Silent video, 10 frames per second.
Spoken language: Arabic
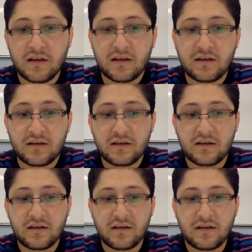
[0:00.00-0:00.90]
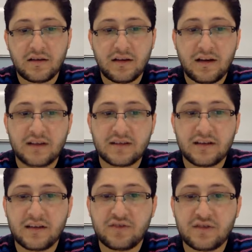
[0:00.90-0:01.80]
آه، أنا حاصل
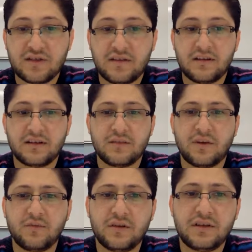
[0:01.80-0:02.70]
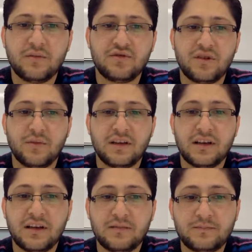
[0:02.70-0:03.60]
على إجازة في الهندسة المعلوماتية من جامعة
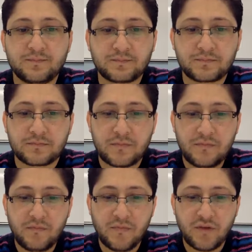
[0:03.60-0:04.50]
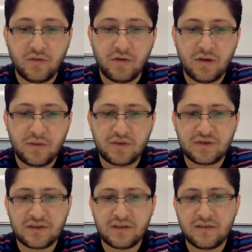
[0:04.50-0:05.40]
حلب
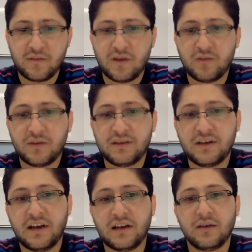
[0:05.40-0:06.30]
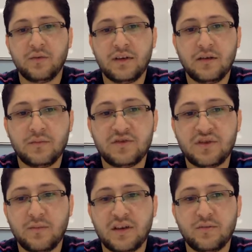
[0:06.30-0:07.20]
وماجستير في المعلوماتية الحيوية من
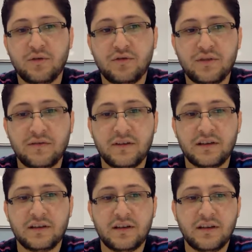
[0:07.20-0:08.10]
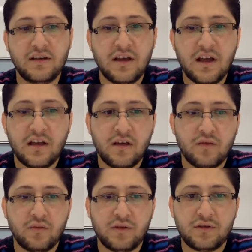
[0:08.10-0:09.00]
جامعة بولونيا في إيطاليا
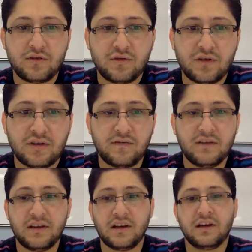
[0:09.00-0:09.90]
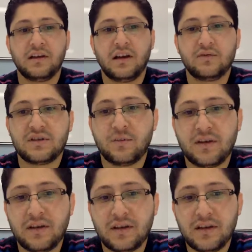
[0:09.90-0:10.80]
ودكتوراه في الحوسبة
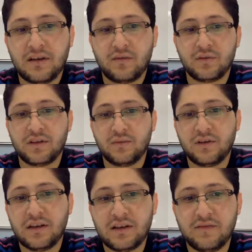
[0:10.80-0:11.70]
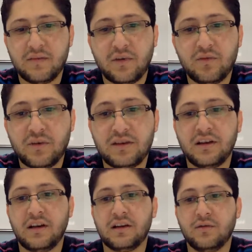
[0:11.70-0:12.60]
الذكية وتطبيقاتها في
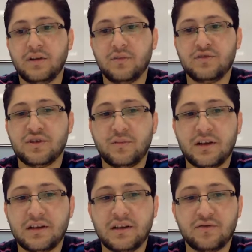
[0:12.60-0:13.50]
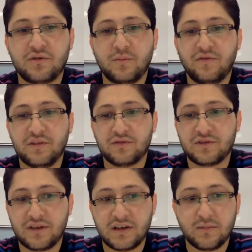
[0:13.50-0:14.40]
المعلوماتية الحيوية من جامعة لاتروب في
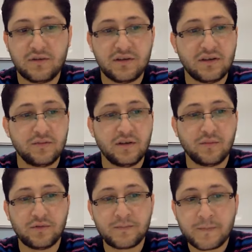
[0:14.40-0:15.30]
أستراليا مدينة ملبورن